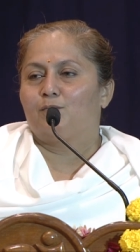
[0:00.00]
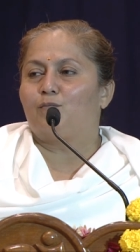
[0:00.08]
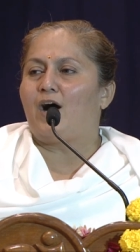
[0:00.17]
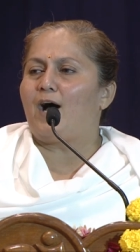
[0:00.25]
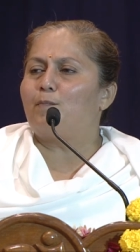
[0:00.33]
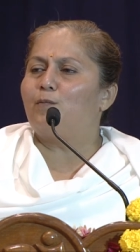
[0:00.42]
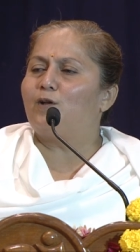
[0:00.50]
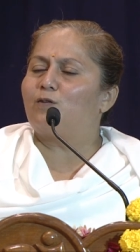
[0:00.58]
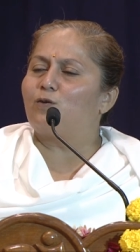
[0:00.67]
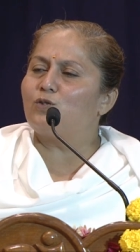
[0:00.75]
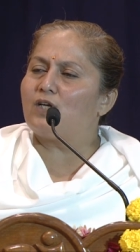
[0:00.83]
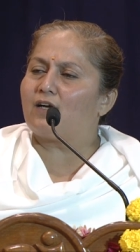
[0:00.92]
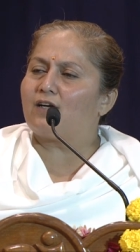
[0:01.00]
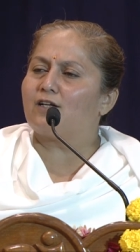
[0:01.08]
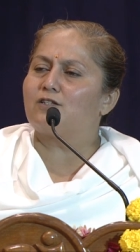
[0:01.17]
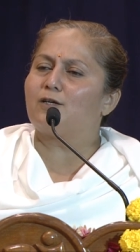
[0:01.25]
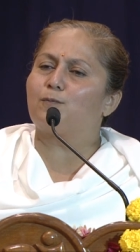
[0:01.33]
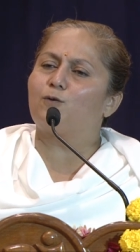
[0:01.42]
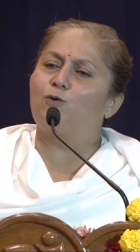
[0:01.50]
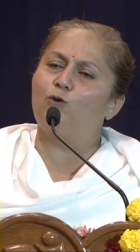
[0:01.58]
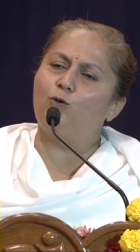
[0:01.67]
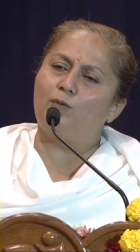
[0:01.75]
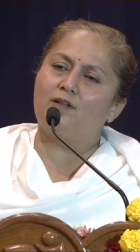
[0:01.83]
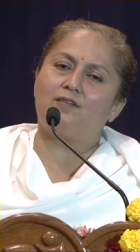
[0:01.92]
मां मृत्युंजय का जप
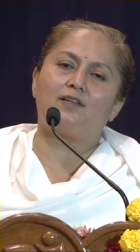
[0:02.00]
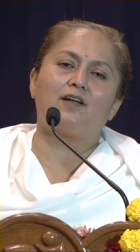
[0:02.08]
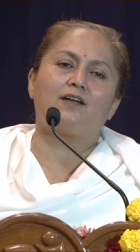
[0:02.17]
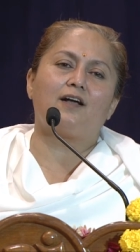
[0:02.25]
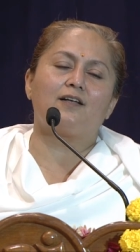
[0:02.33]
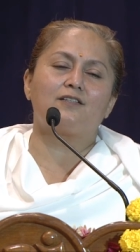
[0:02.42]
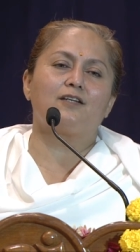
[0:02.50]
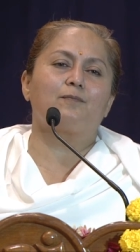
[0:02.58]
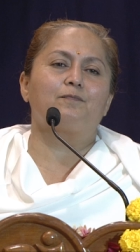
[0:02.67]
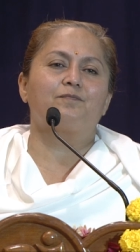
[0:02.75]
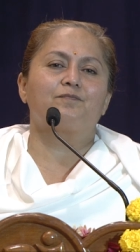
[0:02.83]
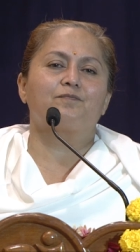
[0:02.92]
गुरु मंत्र का जप